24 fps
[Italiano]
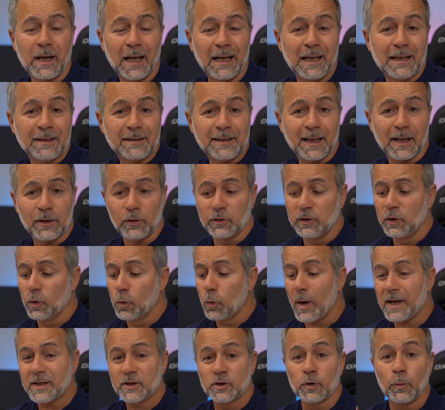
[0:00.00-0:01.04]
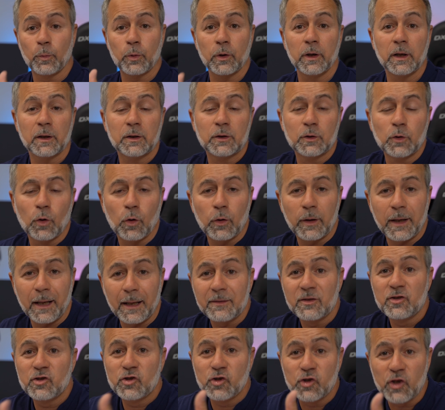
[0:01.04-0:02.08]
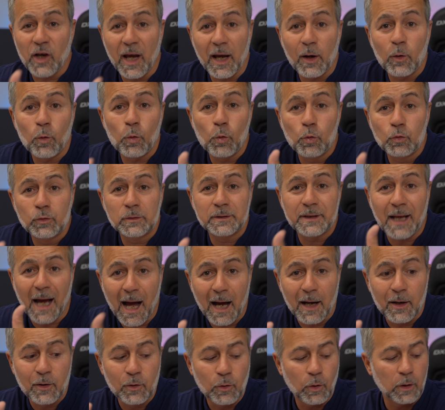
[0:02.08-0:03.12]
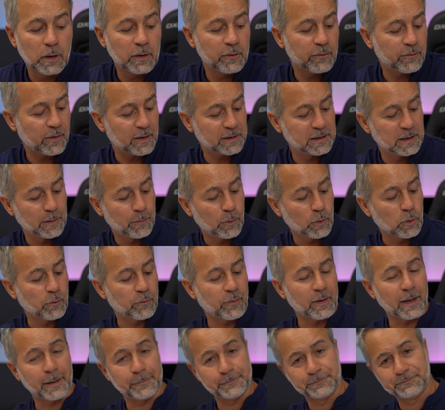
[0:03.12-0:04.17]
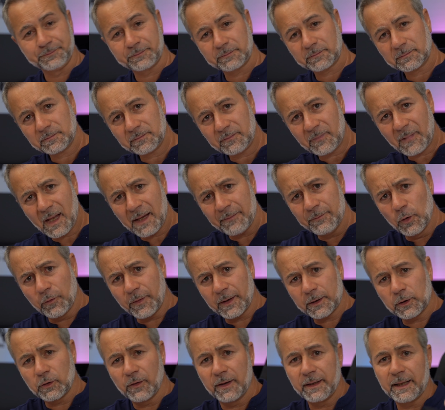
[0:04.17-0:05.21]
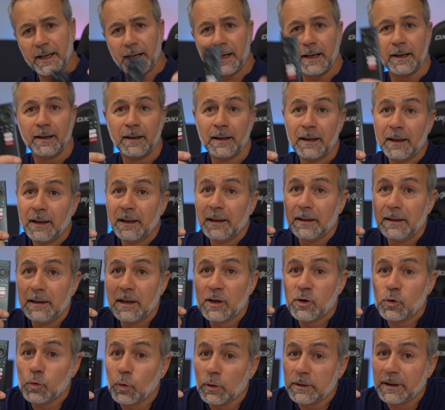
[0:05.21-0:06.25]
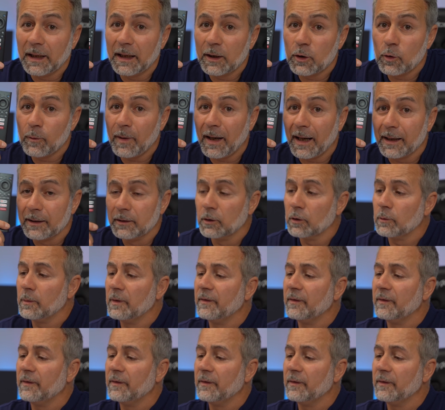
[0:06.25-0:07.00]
che all'interno di questo proiettore c'è un dangolo, infatti poco fa vi ho fatto vedere il suo telecomando.